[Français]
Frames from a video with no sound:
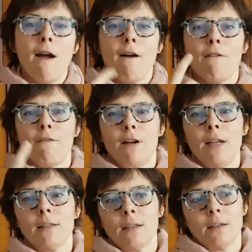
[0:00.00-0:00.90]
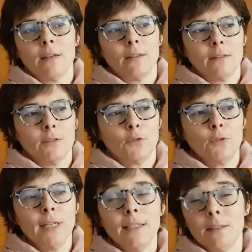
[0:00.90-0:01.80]
va être
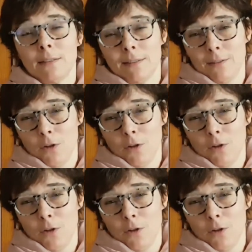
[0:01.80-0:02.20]
d'une aide